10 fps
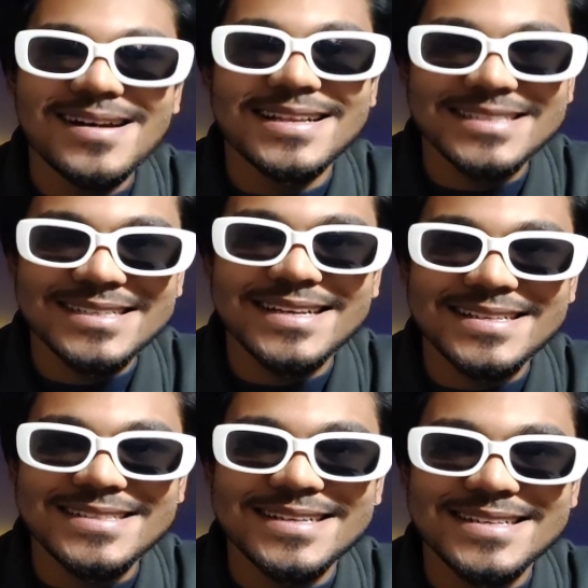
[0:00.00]
আচ্ছা
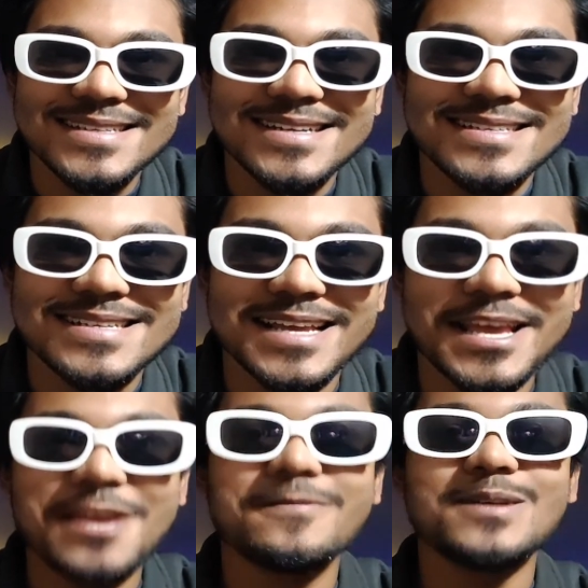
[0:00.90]
আচ্ছা আচ্ছা আচ্ছা
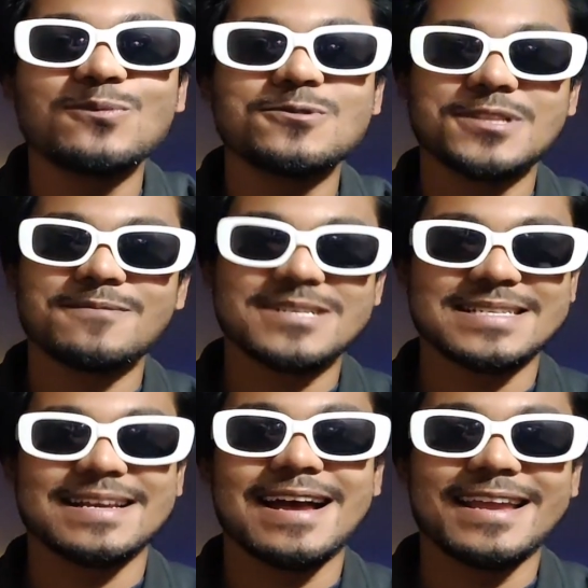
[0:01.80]
এইবার বুঝতে
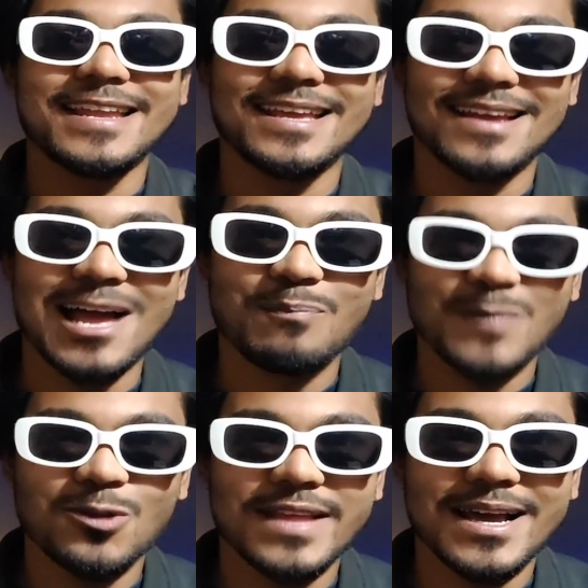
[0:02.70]
পারছি কাহিনী
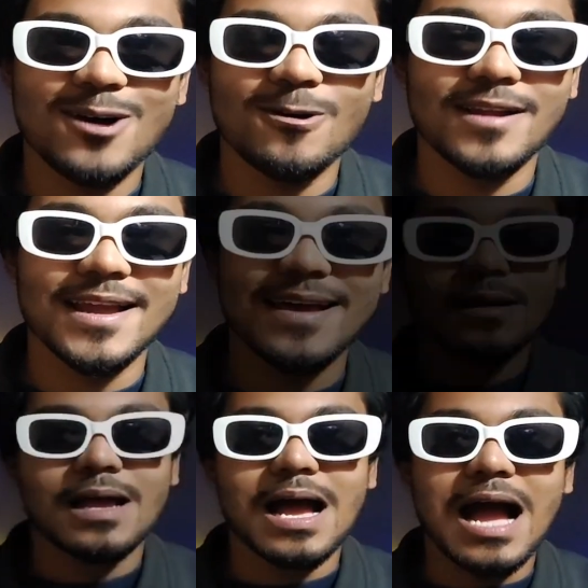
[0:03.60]
আপনারও দেখা হয় না
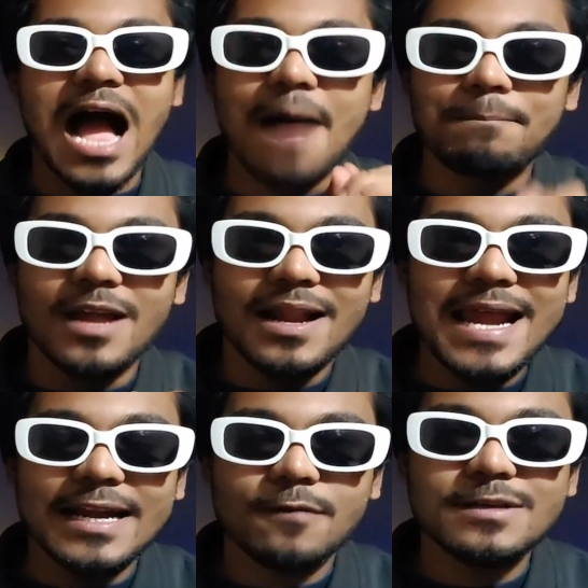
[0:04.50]
আপনারা
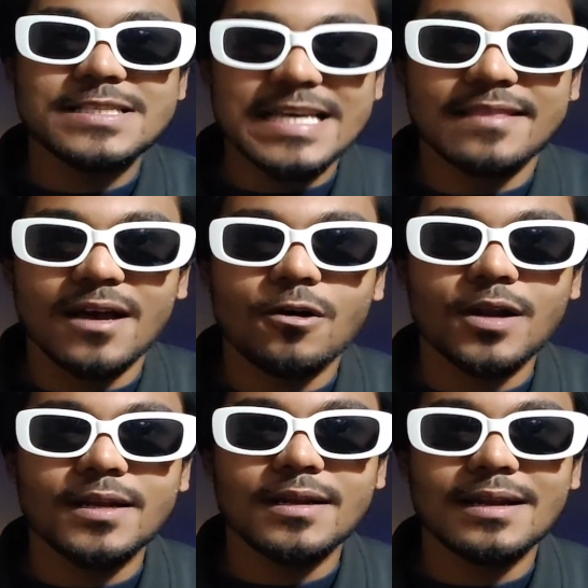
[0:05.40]
একটা বার চিন্তা
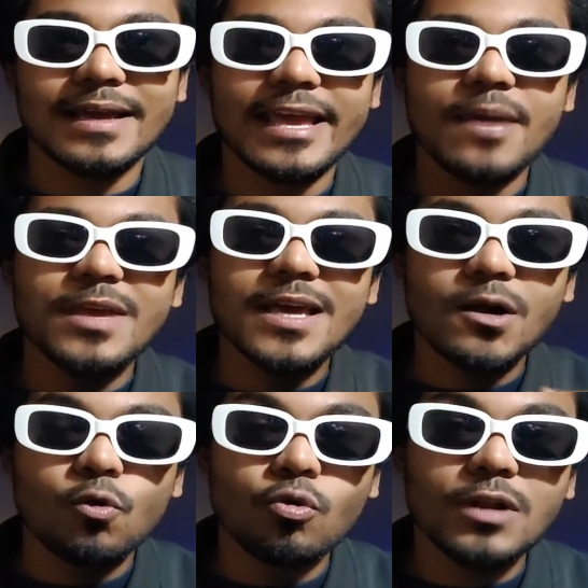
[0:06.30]
করেন এমিয়া
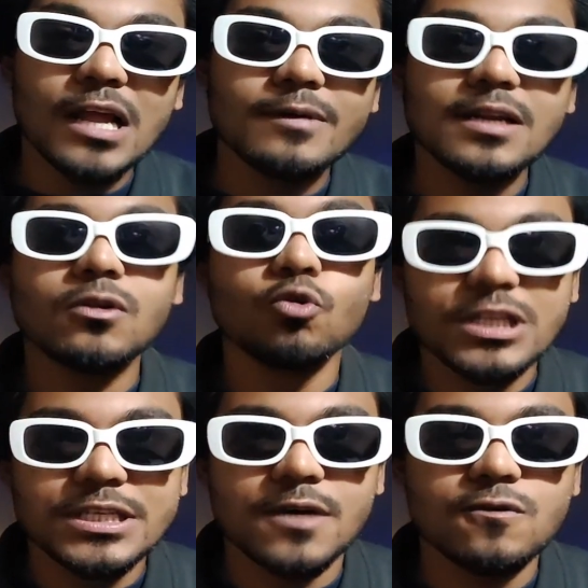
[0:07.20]
কোন লেভেলে
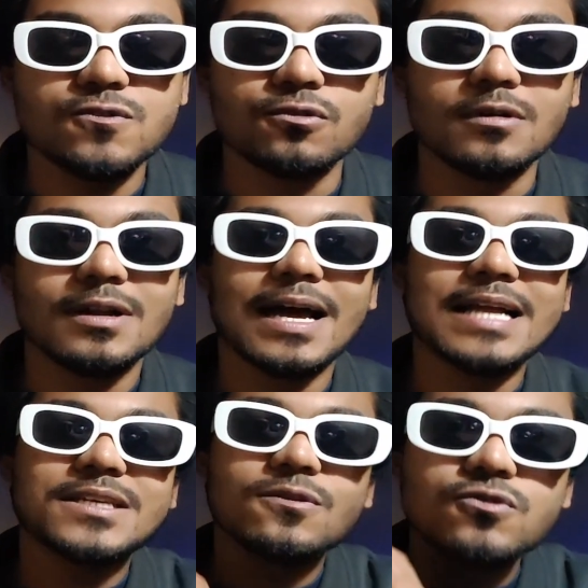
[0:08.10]
লুচ্চা হুজুর
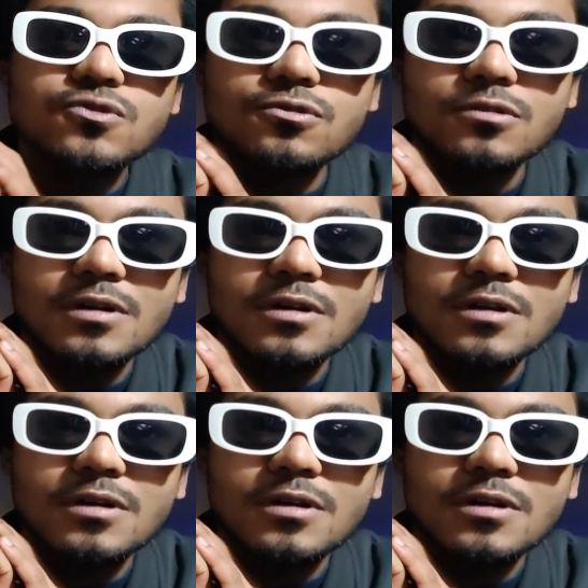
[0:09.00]
আচ্ছা হুজুর